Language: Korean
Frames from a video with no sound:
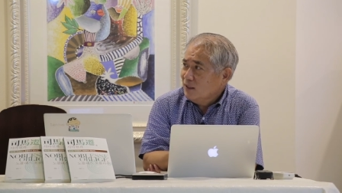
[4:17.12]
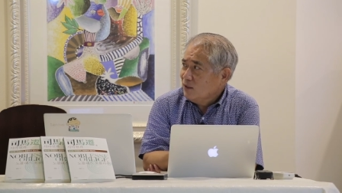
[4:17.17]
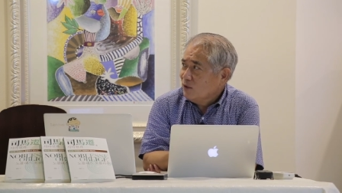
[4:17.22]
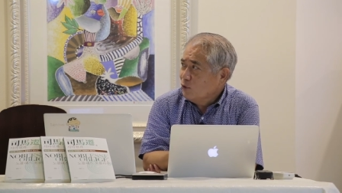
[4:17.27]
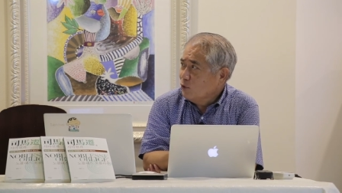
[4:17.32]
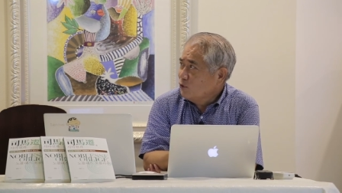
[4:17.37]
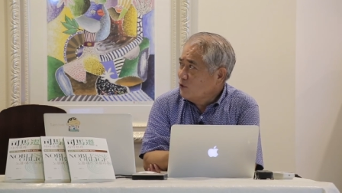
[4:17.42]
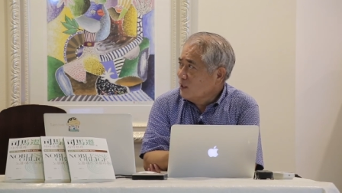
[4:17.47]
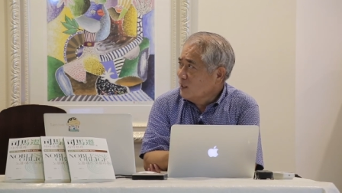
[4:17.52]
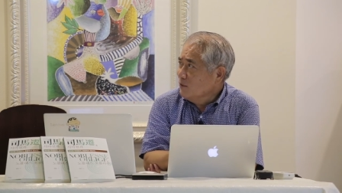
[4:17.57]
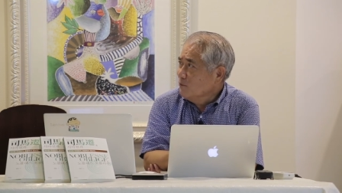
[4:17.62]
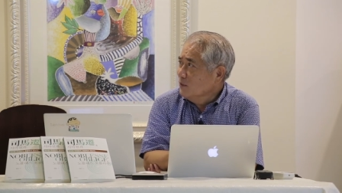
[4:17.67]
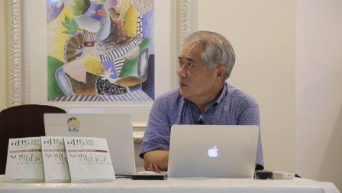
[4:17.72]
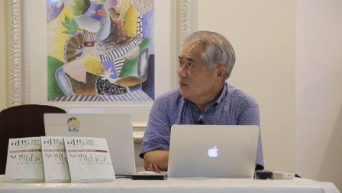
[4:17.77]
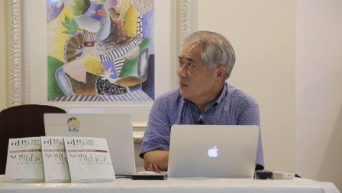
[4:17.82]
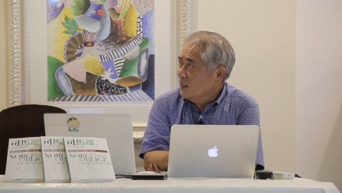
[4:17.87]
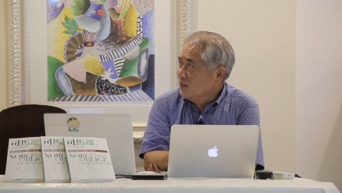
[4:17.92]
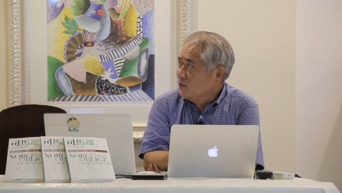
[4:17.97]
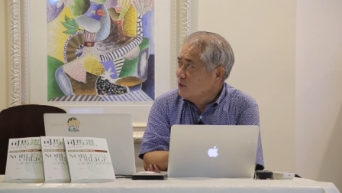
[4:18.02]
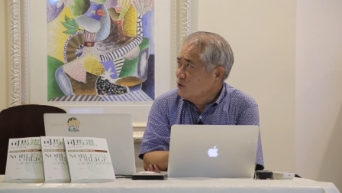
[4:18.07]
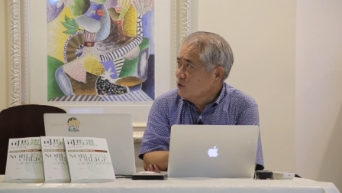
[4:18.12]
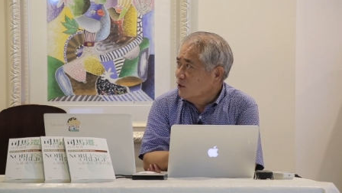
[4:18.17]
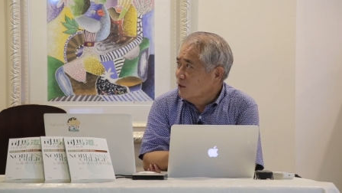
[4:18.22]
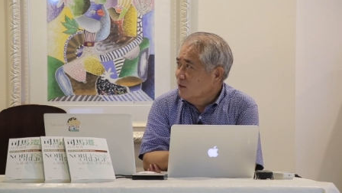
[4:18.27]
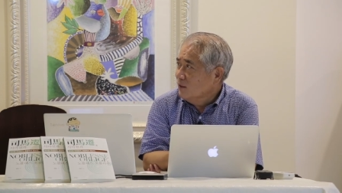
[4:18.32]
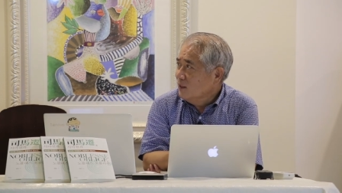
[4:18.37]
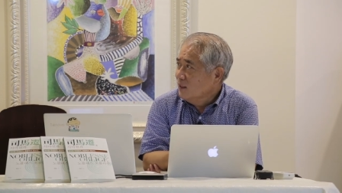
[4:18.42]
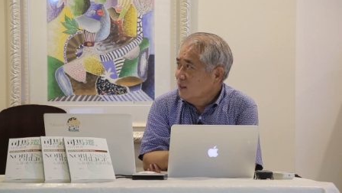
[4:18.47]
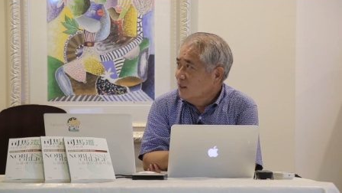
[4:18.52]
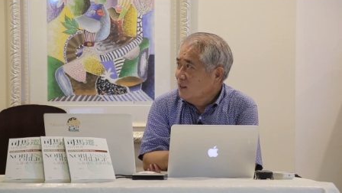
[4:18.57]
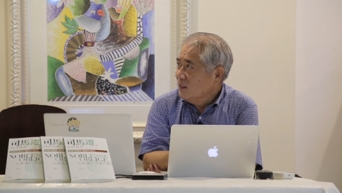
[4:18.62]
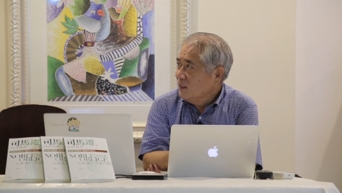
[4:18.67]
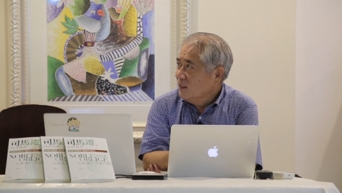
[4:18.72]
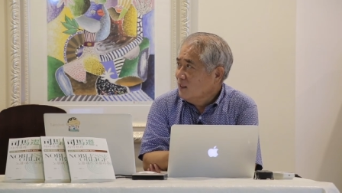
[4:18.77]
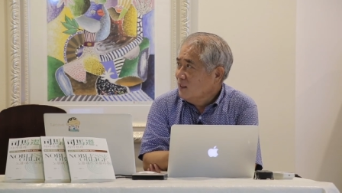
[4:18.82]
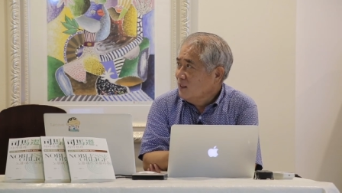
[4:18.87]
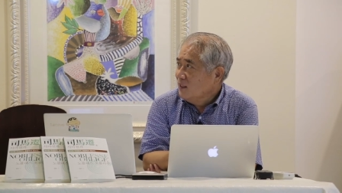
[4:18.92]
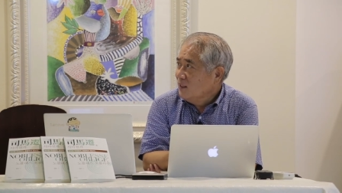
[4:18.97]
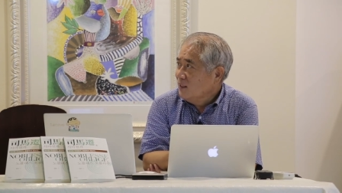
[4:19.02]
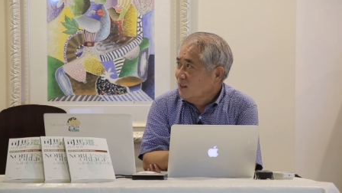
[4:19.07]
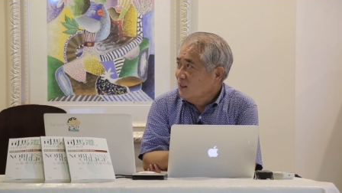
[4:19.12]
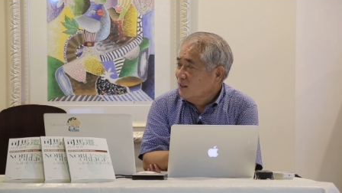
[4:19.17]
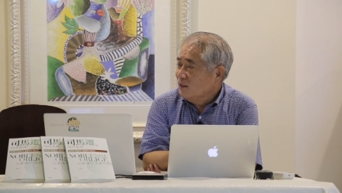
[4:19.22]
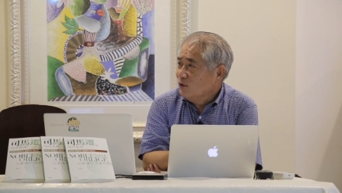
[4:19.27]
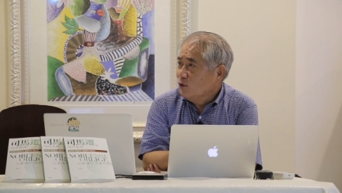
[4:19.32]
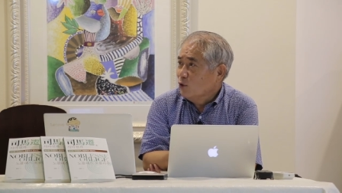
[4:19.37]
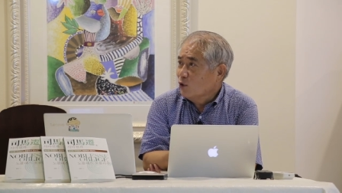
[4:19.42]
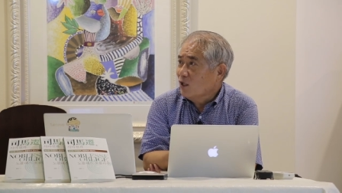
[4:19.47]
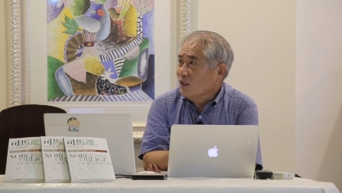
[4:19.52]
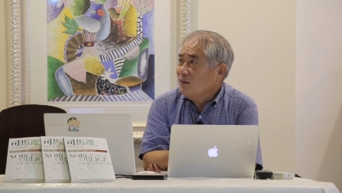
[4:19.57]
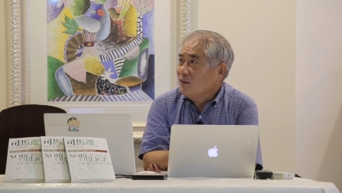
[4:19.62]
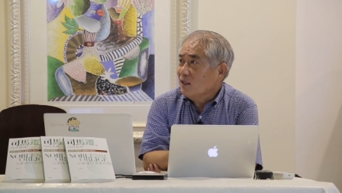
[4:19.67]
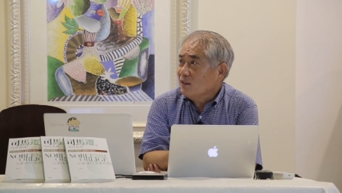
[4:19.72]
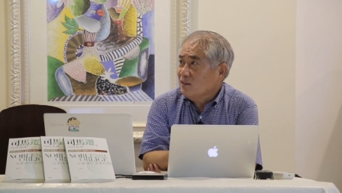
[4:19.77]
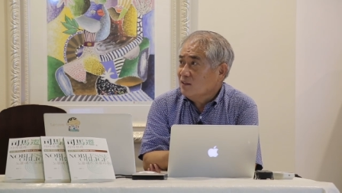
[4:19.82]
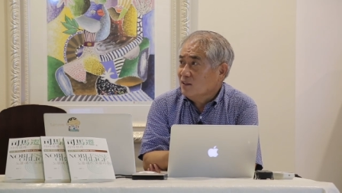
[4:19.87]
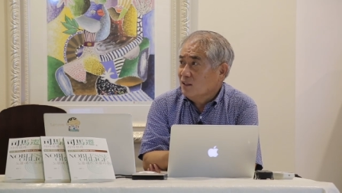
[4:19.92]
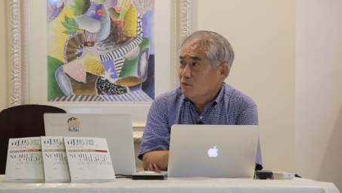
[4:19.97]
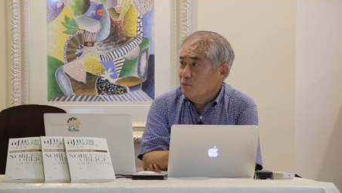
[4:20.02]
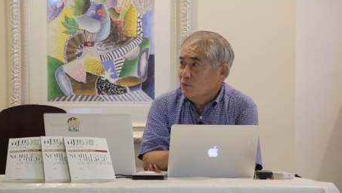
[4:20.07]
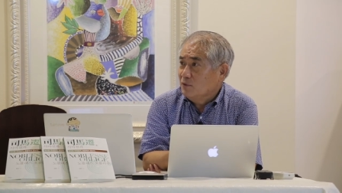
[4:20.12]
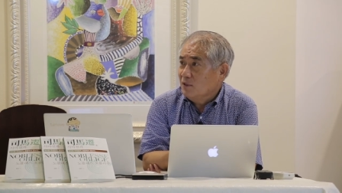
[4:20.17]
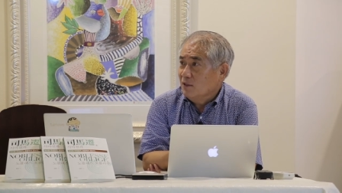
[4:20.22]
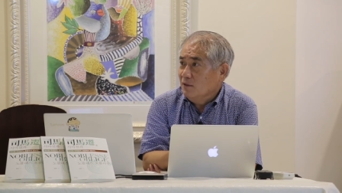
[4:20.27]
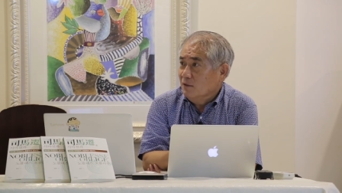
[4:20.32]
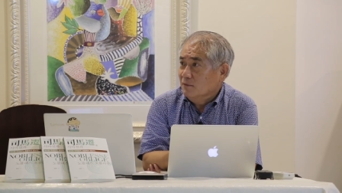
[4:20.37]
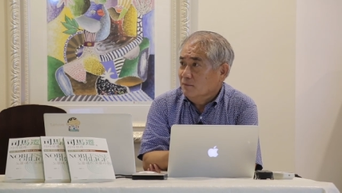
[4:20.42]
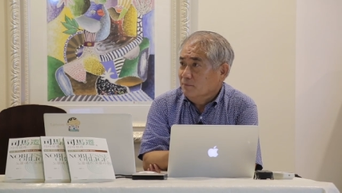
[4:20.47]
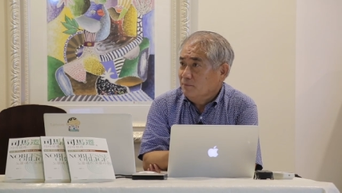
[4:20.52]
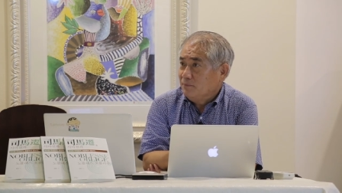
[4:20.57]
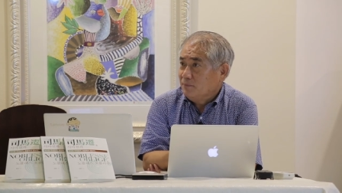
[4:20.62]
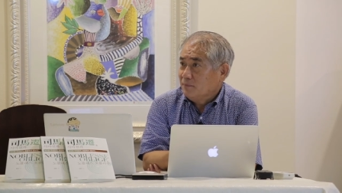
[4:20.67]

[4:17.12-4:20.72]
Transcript: 노딱이 뭔지 아시죠? 노란 딱지가 붙어요.